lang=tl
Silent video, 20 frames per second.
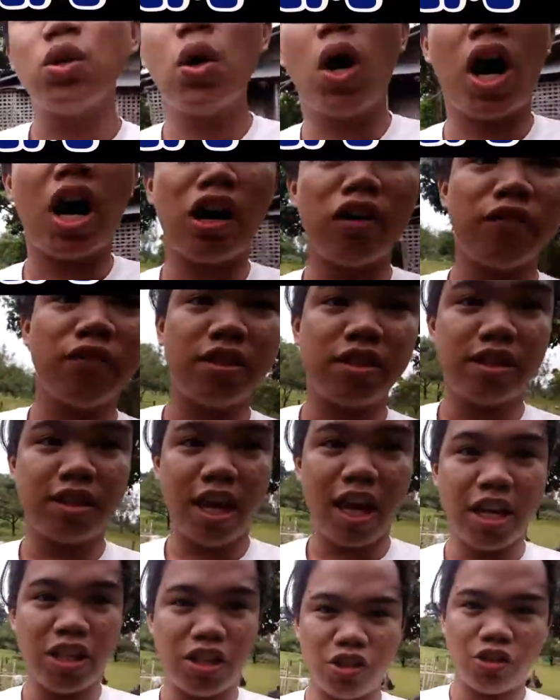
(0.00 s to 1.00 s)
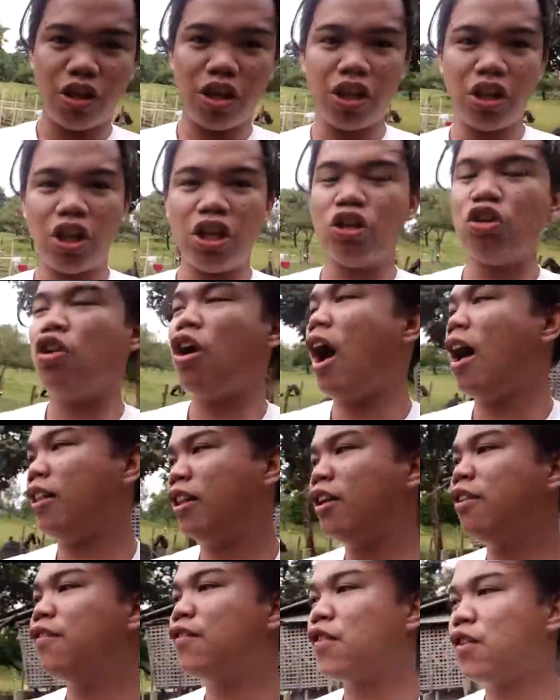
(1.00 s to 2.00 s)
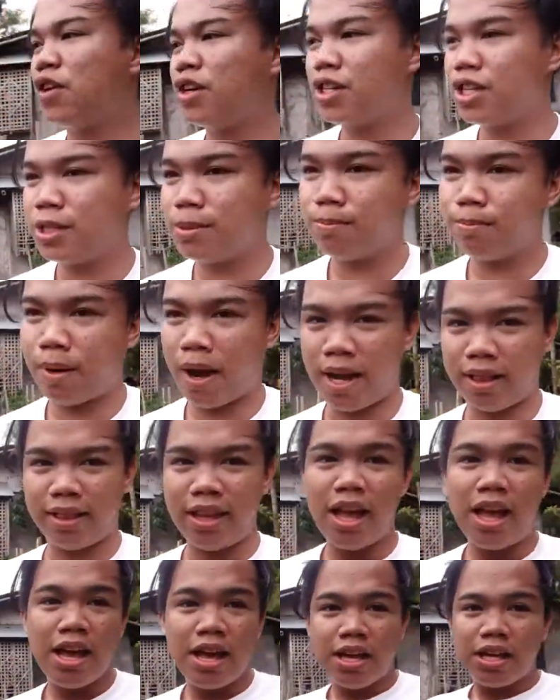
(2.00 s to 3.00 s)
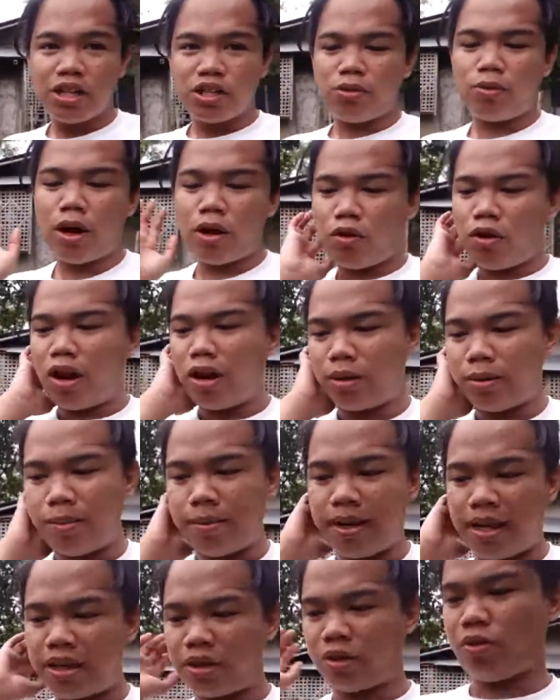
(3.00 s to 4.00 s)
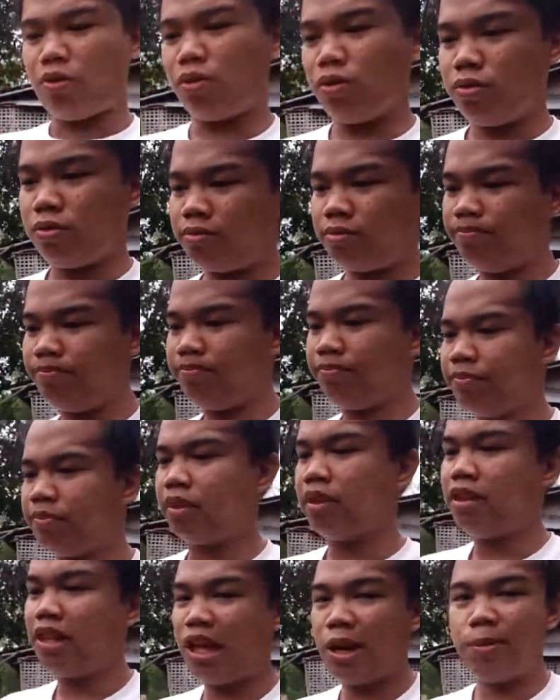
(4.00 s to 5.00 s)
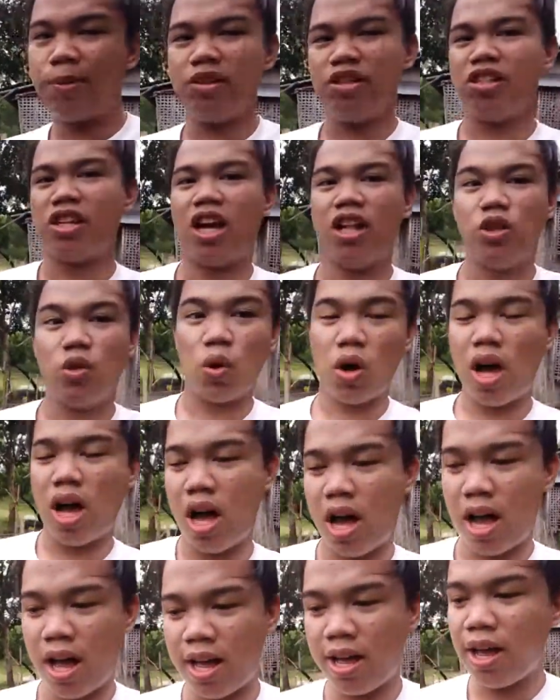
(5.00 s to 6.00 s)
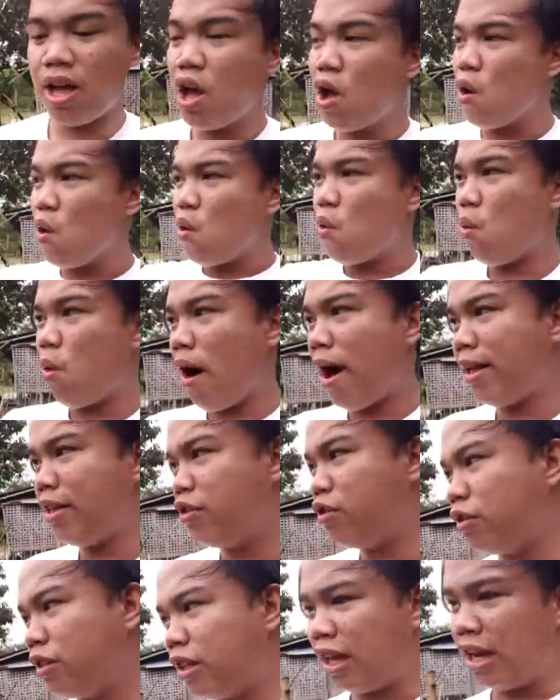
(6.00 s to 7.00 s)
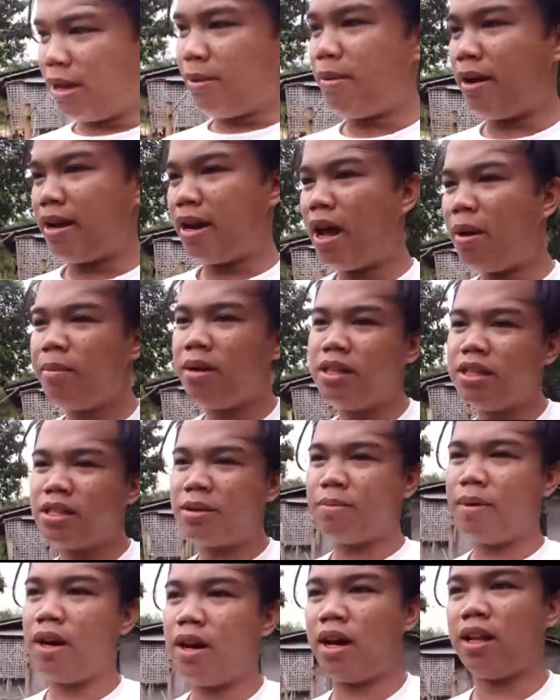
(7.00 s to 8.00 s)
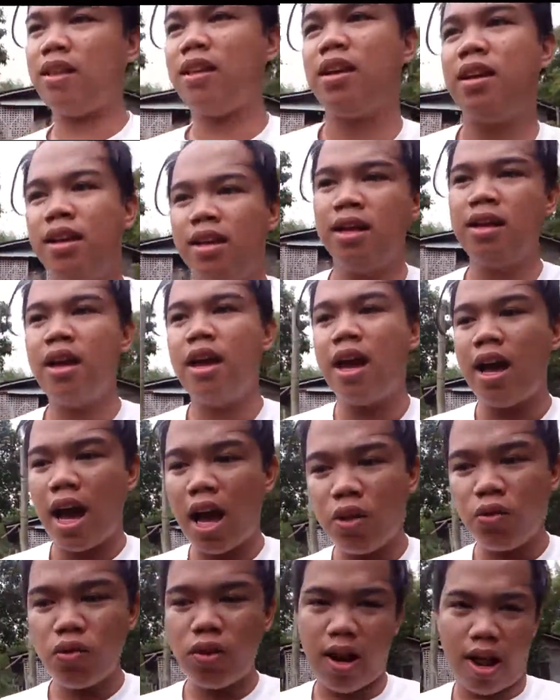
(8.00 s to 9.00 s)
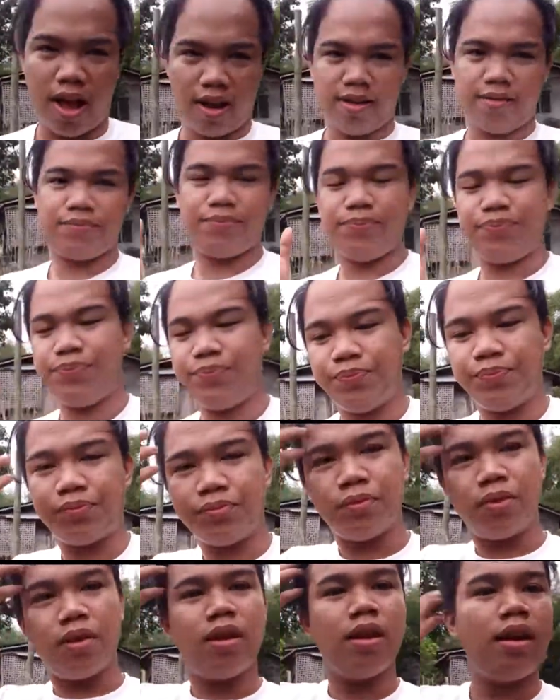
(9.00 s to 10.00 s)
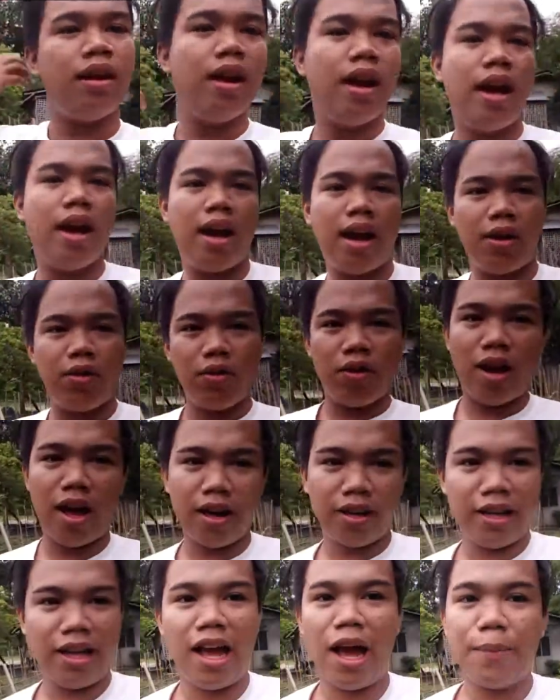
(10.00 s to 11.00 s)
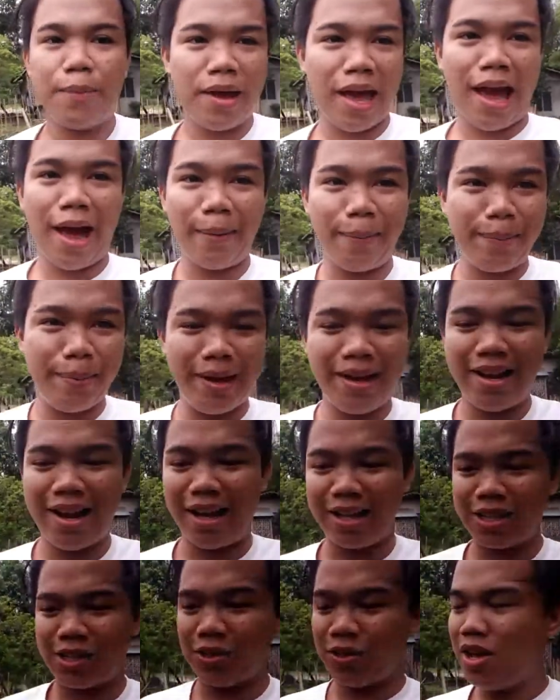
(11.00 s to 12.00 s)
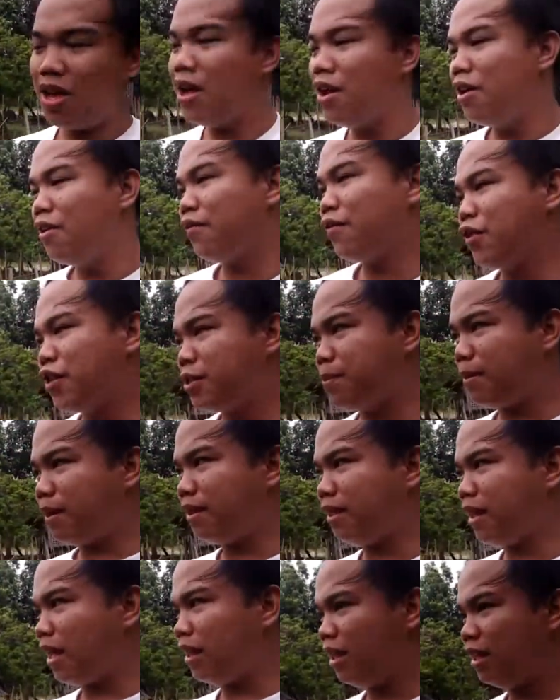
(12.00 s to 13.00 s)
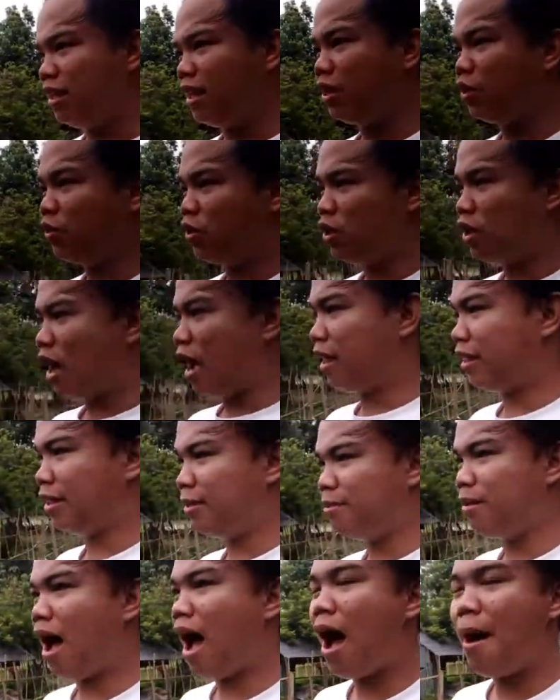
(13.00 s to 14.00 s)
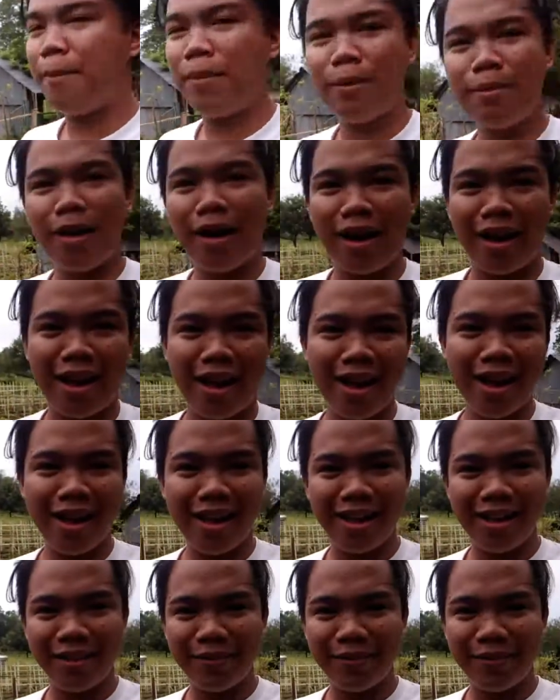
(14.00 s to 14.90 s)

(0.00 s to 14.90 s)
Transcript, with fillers: So, harvest yan. So, ito yung ating first spot. So, ano lang naman ito. Hindi naman syado ka ah, wide yung taniman namin sapagkat ano lang, ano lang, ning happy-happy lang. So, first spot natin dito yung ating aming mga